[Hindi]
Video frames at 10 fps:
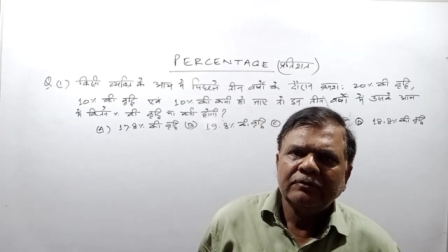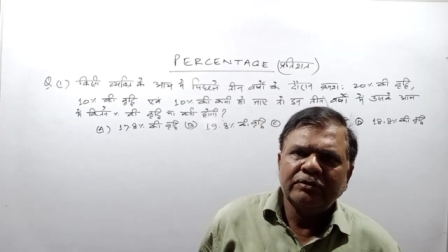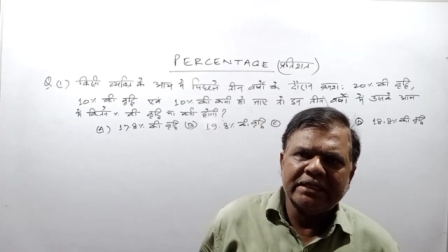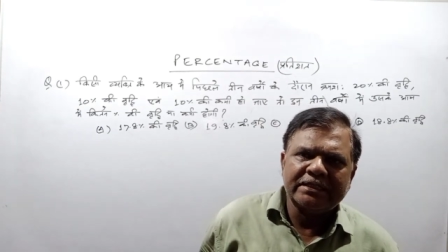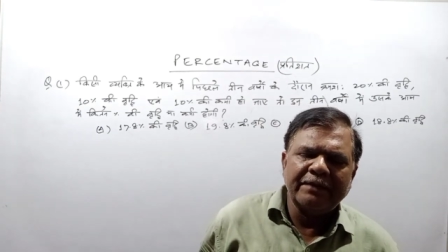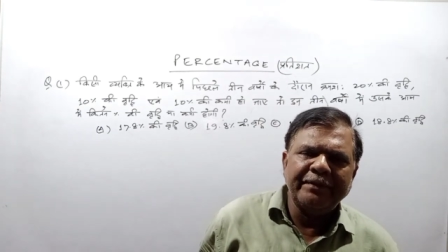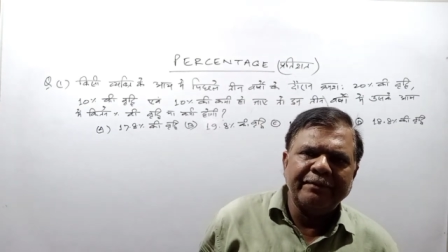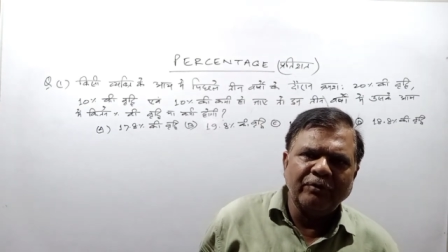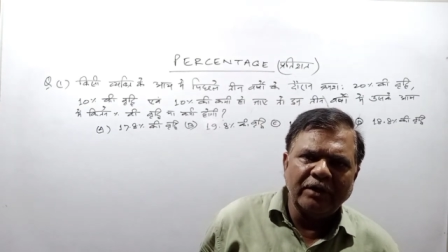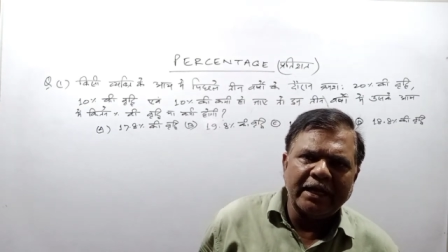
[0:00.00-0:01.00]
जैसे हमने
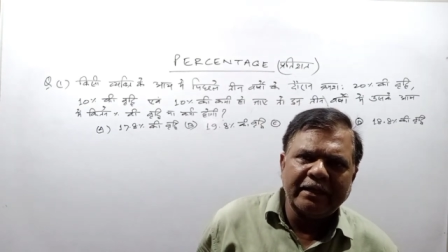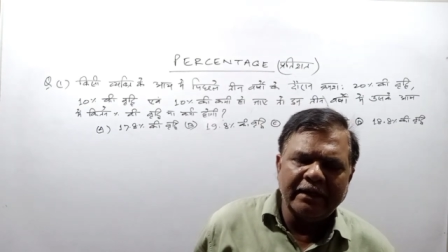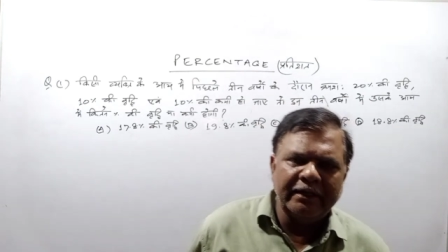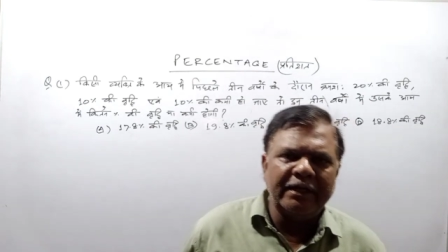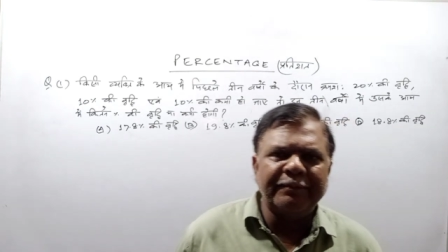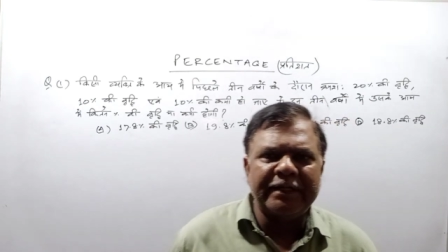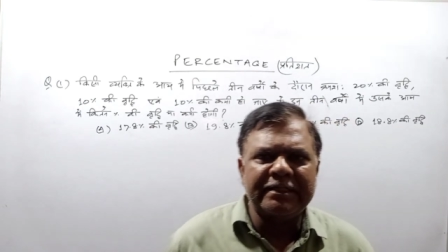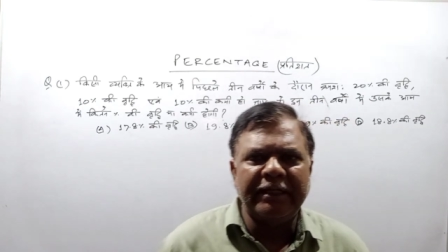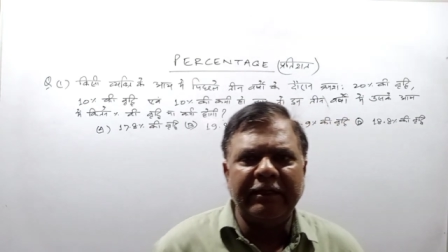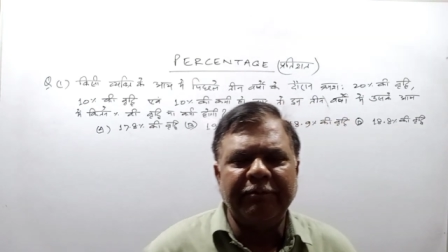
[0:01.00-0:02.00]
बोला कि 100
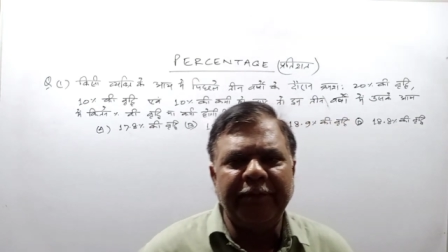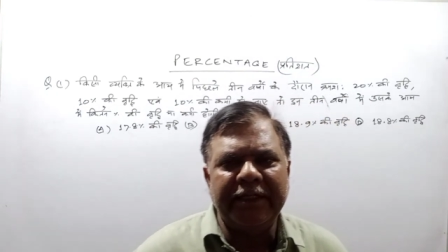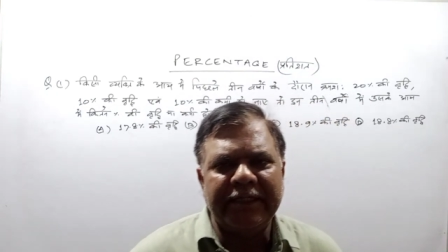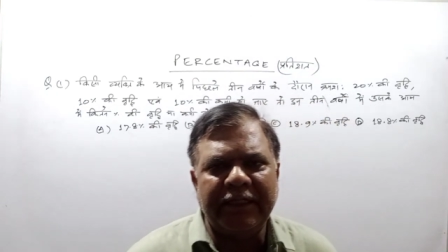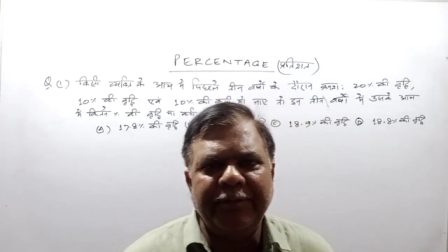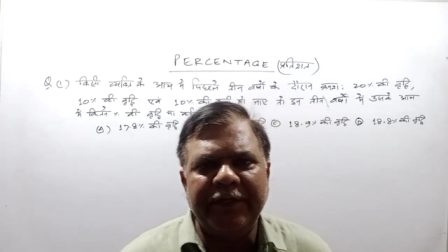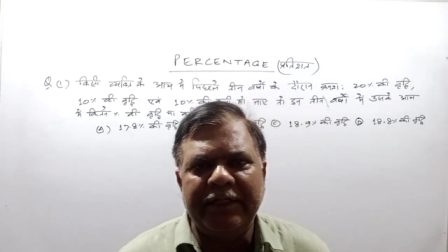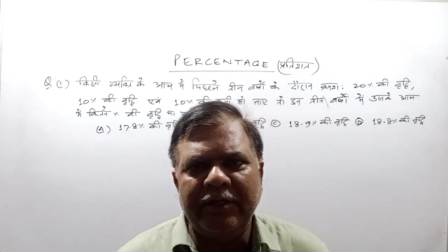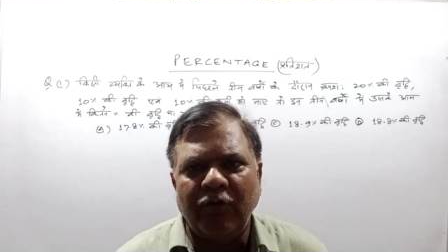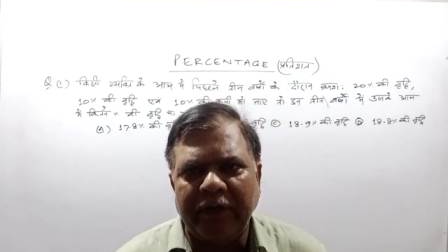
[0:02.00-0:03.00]
परसेंट में यदि
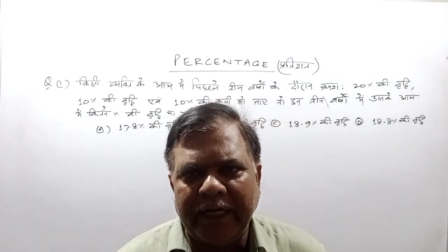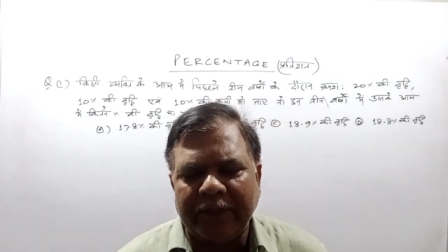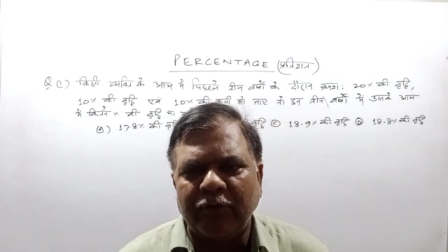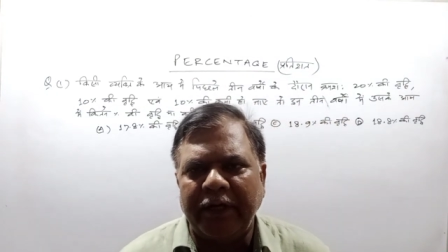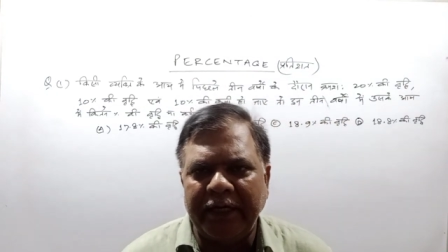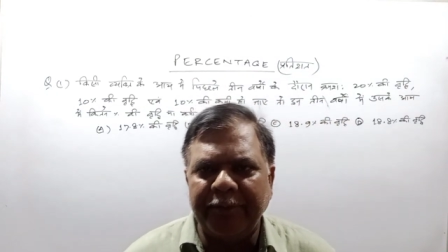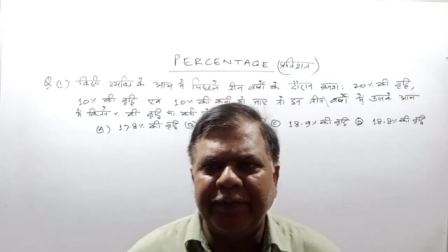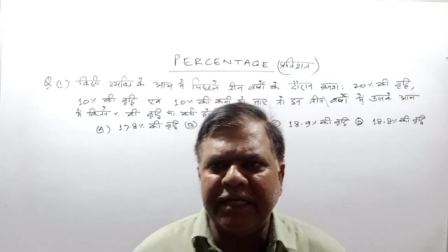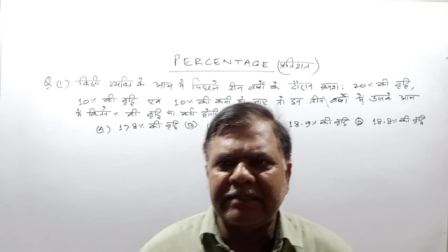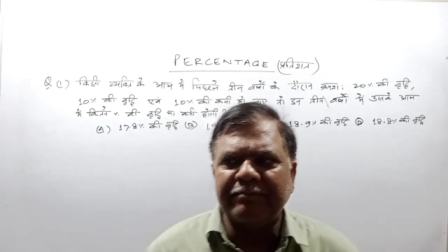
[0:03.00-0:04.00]
वृद्धि हो गया तो 100
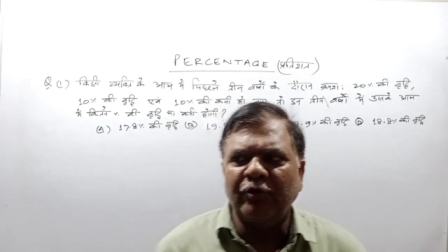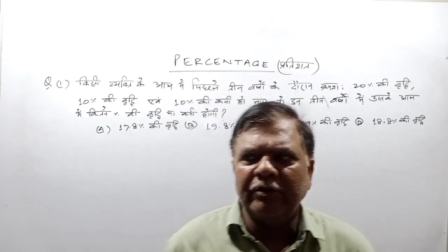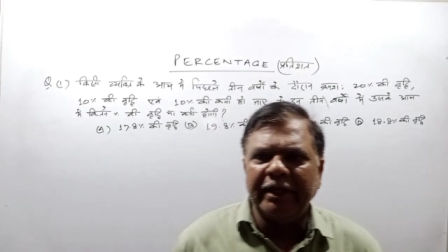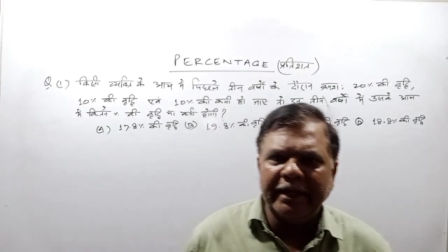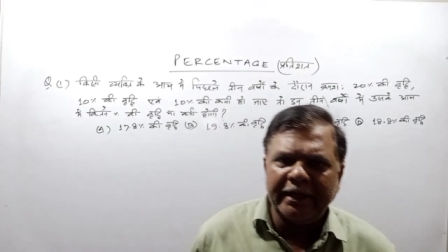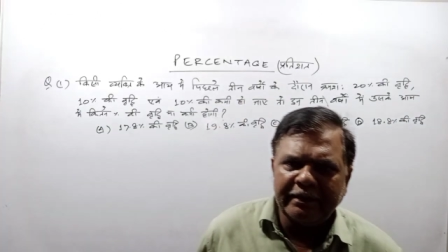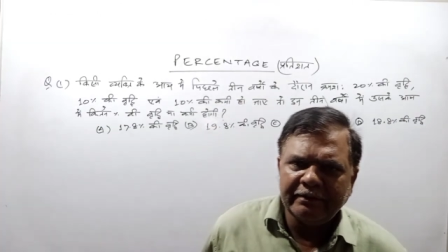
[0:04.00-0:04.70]
प्लस बोल देंगे